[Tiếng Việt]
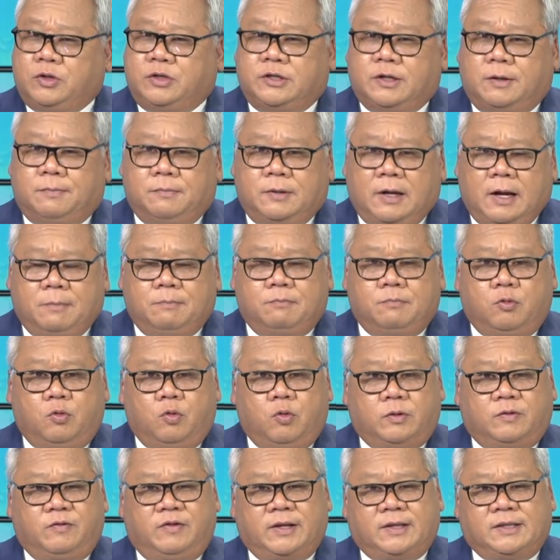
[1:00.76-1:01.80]
chấm năm
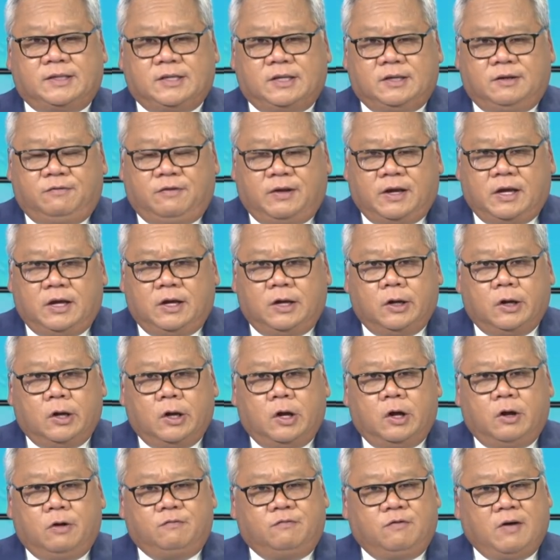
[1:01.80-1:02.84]
của Việt ti vi
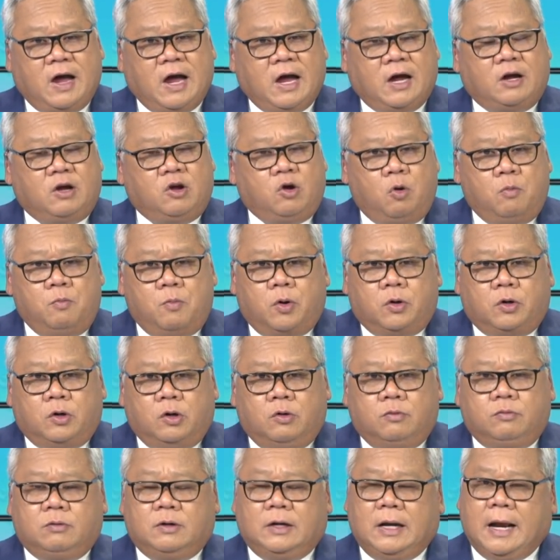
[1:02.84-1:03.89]
và cùng một
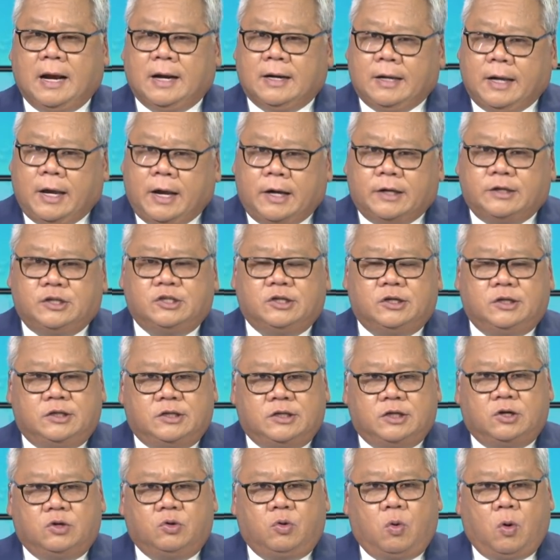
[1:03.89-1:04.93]
lúc lắng nghe chương
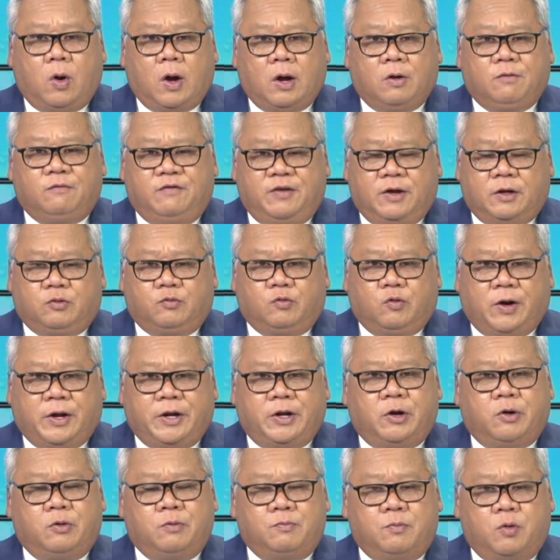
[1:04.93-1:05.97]
trình qua Việt
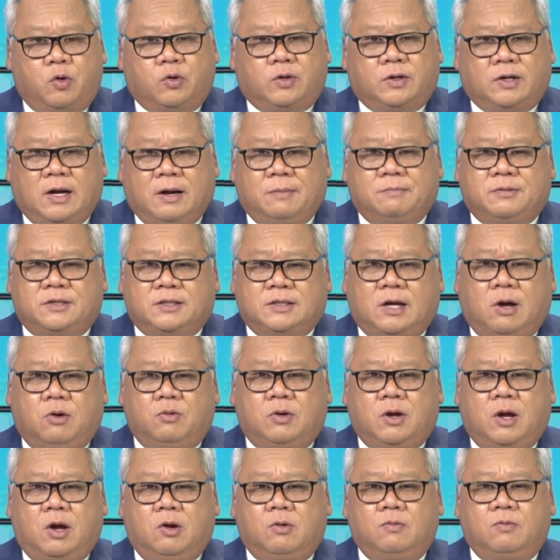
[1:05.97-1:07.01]
Radio một năm
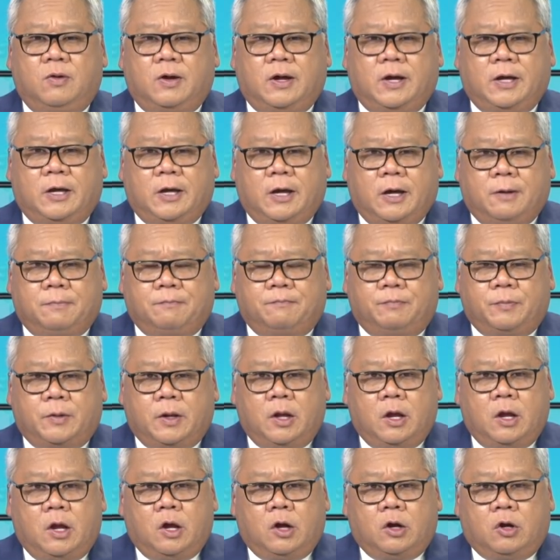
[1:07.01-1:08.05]
sáu không A M.
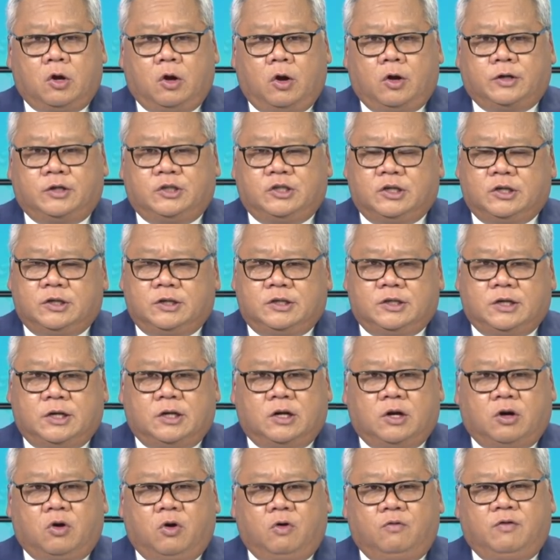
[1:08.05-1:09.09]
Còn chương
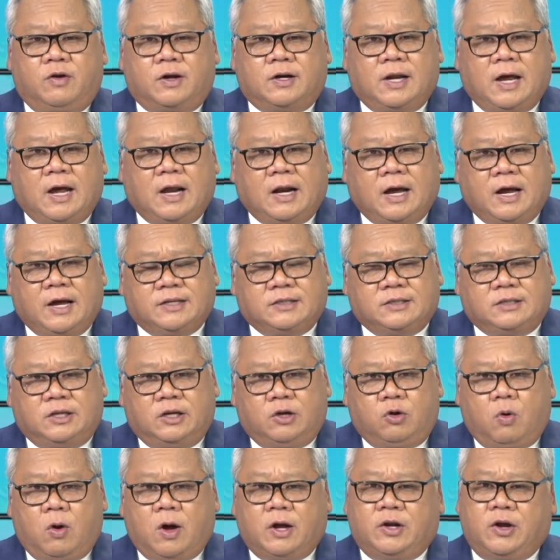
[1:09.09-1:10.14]
trình ở khu vực Dallas
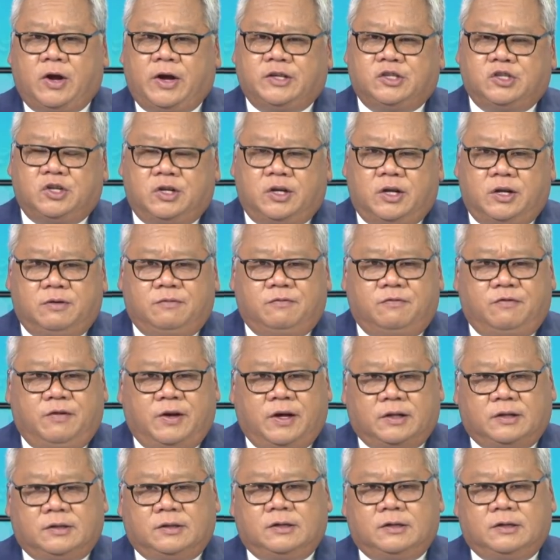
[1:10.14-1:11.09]
thì qua đài truyền hình Việt